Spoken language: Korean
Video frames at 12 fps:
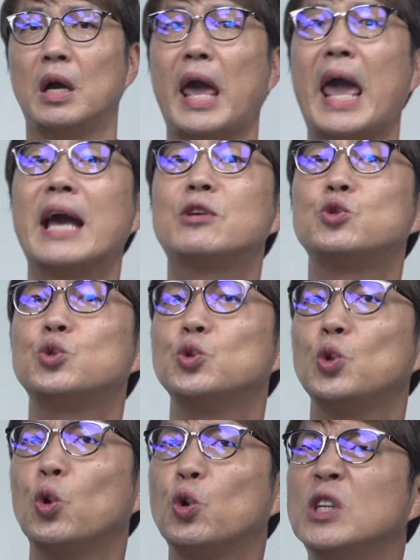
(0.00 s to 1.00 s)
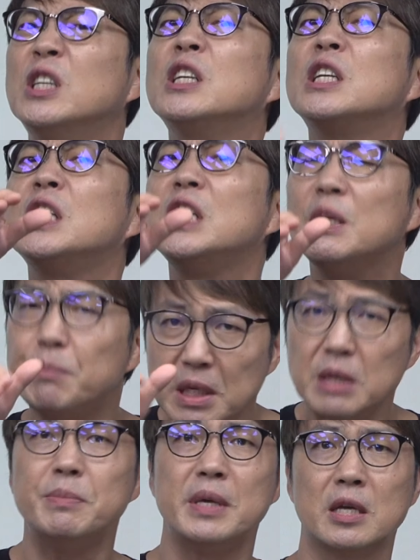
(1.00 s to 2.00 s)
액수도 극히
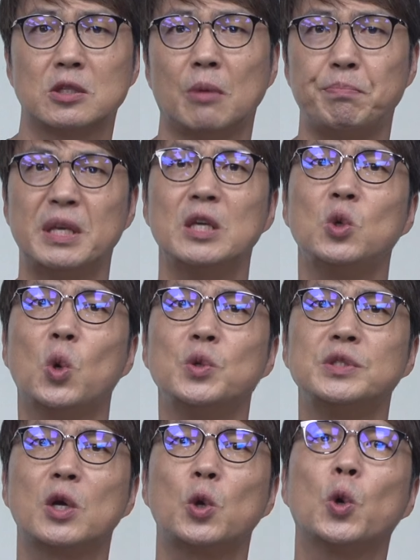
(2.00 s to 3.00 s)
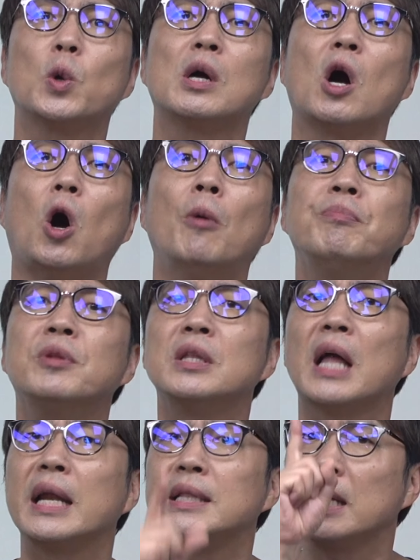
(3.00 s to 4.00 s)
미미해서 빈곤자료 효과가 없는
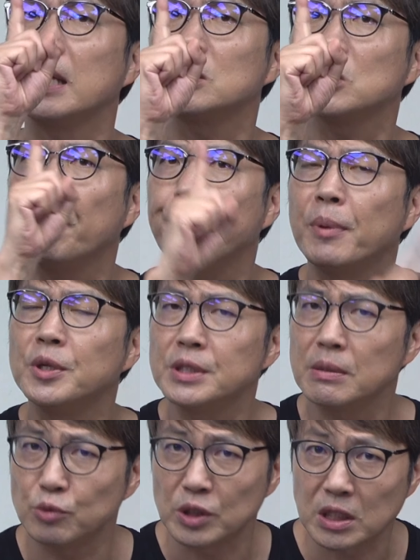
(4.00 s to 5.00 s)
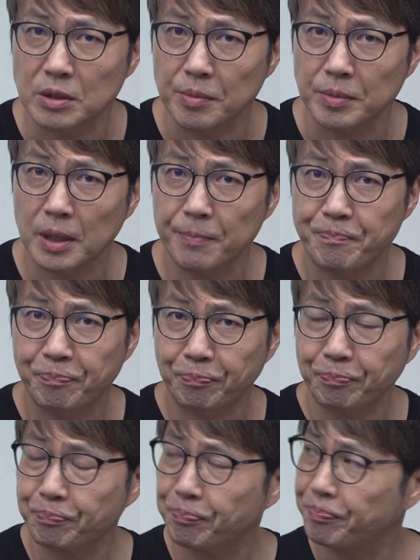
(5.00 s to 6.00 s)
아이다. 이게 첫 번째 문제점입니다.
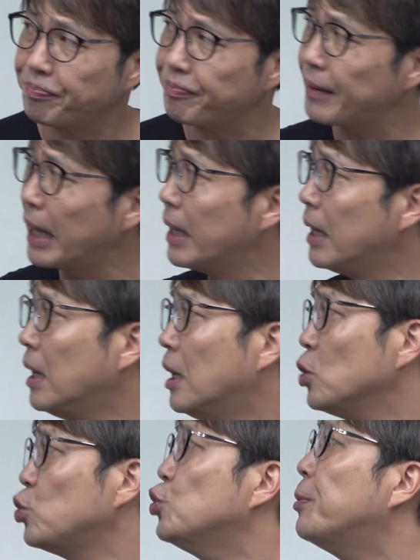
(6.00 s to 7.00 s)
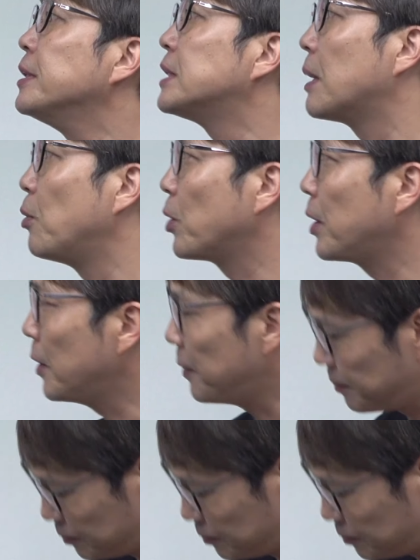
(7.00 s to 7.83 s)
두 번째 가볼게요.